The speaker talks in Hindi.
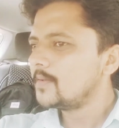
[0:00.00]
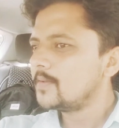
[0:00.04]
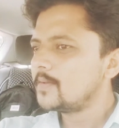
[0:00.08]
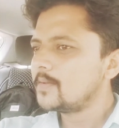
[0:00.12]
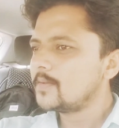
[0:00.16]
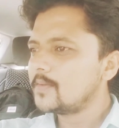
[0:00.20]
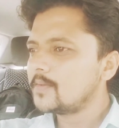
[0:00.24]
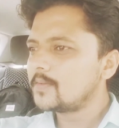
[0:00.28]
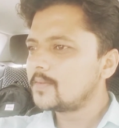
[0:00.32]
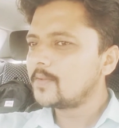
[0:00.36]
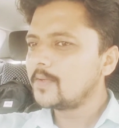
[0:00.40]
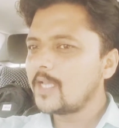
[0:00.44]

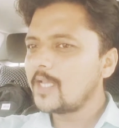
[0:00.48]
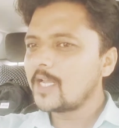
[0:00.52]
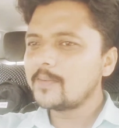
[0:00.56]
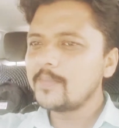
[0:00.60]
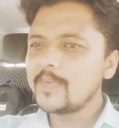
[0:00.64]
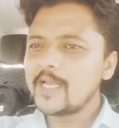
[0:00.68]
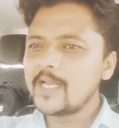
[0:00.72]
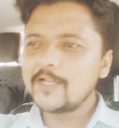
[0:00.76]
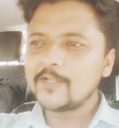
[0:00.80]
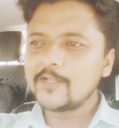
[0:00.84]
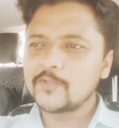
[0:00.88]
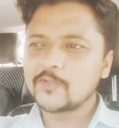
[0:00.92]
तो यार
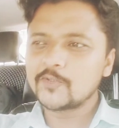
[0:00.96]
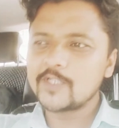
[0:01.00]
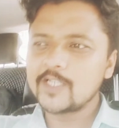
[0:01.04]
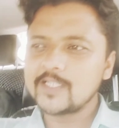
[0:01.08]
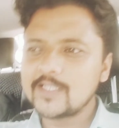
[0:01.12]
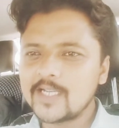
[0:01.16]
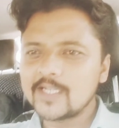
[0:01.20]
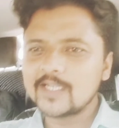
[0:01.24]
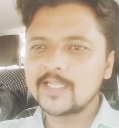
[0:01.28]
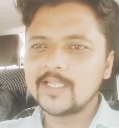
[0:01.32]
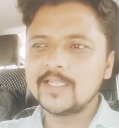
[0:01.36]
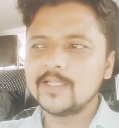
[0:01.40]
मैंने सोचा था
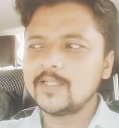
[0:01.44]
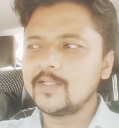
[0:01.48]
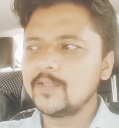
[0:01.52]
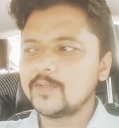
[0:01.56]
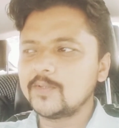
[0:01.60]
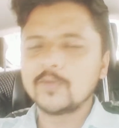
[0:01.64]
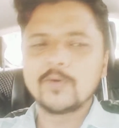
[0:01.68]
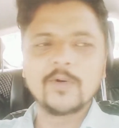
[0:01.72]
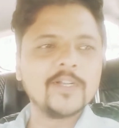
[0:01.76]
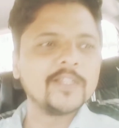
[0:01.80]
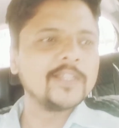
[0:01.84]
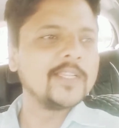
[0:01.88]
कि
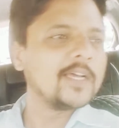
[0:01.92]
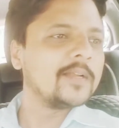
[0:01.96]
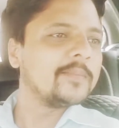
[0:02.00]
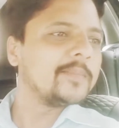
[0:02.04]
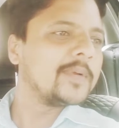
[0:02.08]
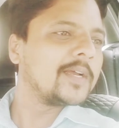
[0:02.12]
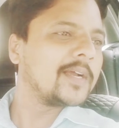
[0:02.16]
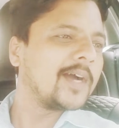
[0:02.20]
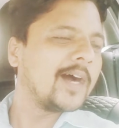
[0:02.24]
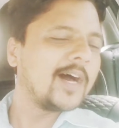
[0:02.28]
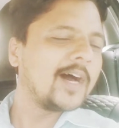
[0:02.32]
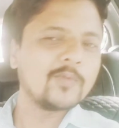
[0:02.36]
थोड़ी देर में
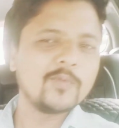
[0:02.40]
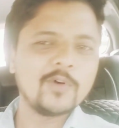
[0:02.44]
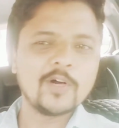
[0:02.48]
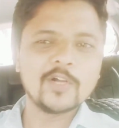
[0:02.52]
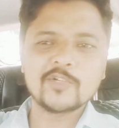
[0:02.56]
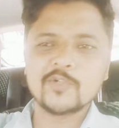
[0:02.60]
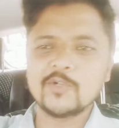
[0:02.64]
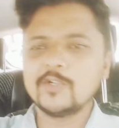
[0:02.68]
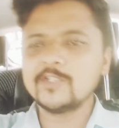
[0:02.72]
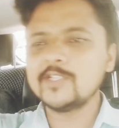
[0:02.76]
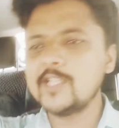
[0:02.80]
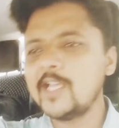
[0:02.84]
कार वॉश
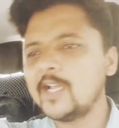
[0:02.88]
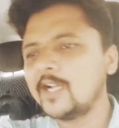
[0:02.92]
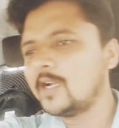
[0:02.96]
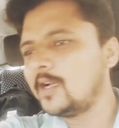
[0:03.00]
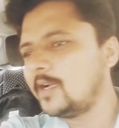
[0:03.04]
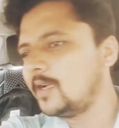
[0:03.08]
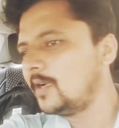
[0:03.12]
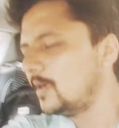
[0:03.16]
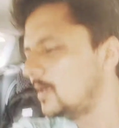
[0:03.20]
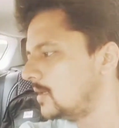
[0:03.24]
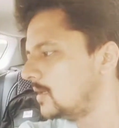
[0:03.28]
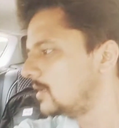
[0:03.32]
हो जाएगा
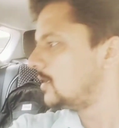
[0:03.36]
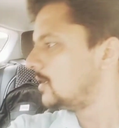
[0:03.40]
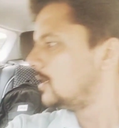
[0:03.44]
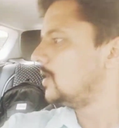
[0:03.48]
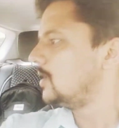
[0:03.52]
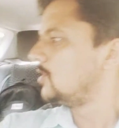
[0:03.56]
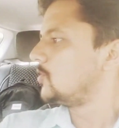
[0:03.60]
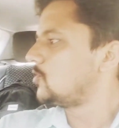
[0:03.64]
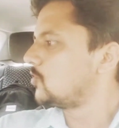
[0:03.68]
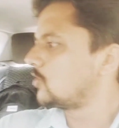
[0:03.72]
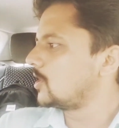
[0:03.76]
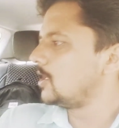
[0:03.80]

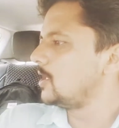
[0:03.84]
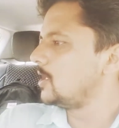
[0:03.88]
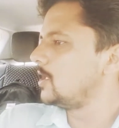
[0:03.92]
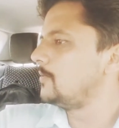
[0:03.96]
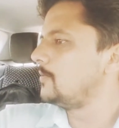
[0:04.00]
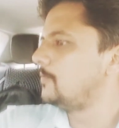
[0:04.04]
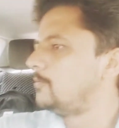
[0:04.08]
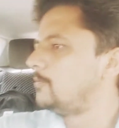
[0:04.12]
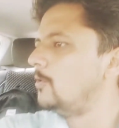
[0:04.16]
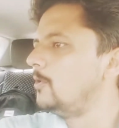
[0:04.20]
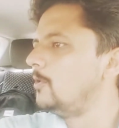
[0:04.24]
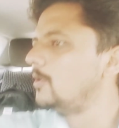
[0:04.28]
क्योंकि
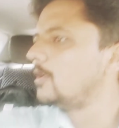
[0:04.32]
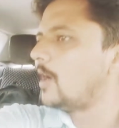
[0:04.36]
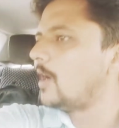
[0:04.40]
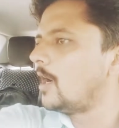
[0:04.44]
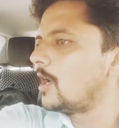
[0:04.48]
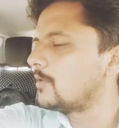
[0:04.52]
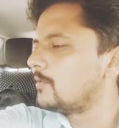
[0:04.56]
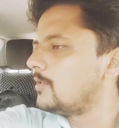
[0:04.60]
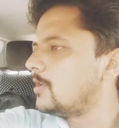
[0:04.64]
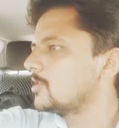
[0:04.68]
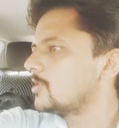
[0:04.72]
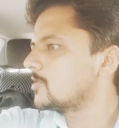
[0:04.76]
फुल कार
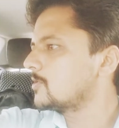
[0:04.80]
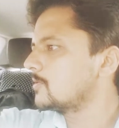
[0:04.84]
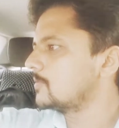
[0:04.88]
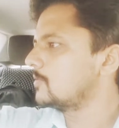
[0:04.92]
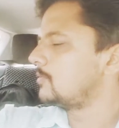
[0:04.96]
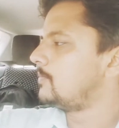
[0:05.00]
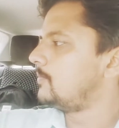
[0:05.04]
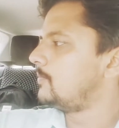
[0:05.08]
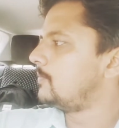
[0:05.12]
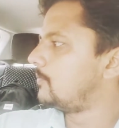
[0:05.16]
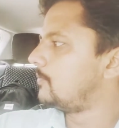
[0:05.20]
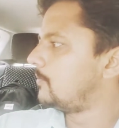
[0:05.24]
वॉश
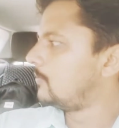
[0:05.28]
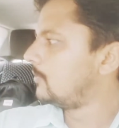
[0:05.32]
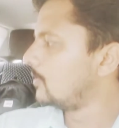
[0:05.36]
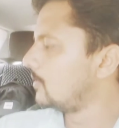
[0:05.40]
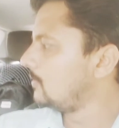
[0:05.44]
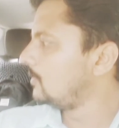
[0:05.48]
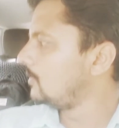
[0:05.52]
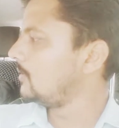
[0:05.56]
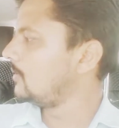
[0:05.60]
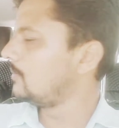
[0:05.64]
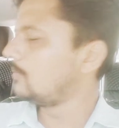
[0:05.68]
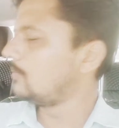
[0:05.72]
फुल
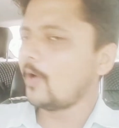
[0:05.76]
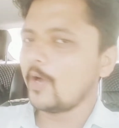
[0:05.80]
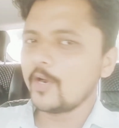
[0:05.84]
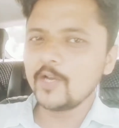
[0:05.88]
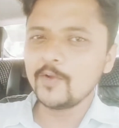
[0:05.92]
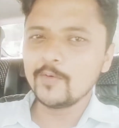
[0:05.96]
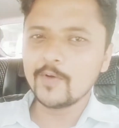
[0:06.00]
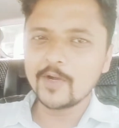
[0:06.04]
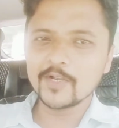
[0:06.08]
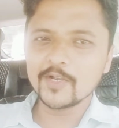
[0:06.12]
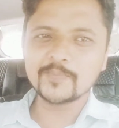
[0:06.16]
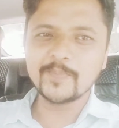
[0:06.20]
बॉडी
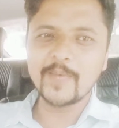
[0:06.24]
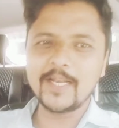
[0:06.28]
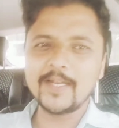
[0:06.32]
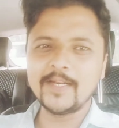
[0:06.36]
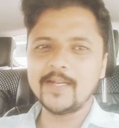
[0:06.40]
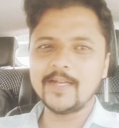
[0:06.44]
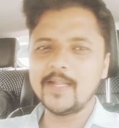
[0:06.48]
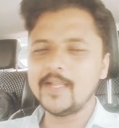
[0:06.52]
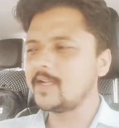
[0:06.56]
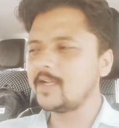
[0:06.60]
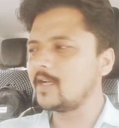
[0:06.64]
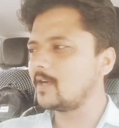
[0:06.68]
वॉश मैंने नहीं
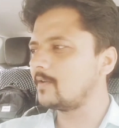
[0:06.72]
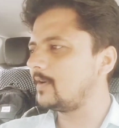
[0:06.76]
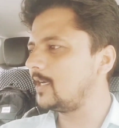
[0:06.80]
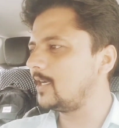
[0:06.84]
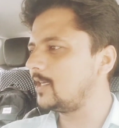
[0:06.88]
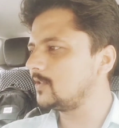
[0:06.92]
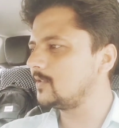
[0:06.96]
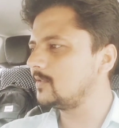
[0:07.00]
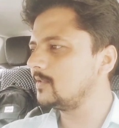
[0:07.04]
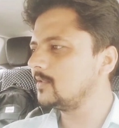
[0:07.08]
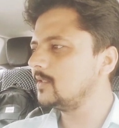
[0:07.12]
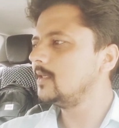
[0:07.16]
करवाया
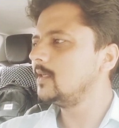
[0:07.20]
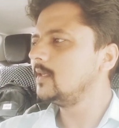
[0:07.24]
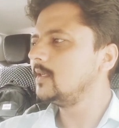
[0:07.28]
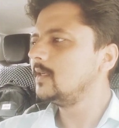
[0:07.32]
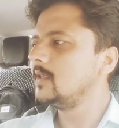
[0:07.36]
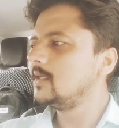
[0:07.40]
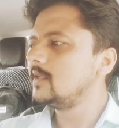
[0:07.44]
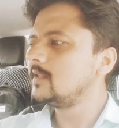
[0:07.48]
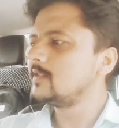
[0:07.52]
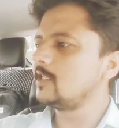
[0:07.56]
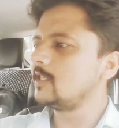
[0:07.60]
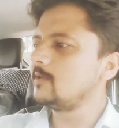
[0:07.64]

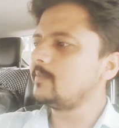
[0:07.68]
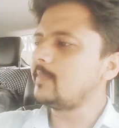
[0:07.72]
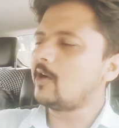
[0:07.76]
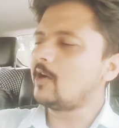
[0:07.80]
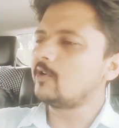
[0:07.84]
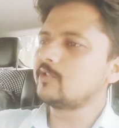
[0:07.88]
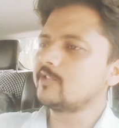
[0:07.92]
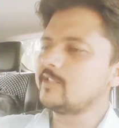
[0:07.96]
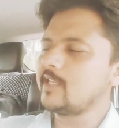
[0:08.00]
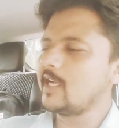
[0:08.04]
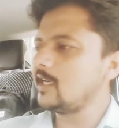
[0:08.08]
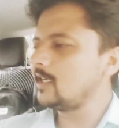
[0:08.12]
सिर्फ
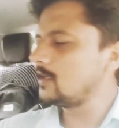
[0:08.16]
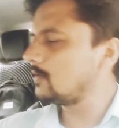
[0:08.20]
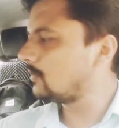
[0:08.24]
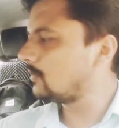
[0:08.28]
आउटसाइड ही वॉक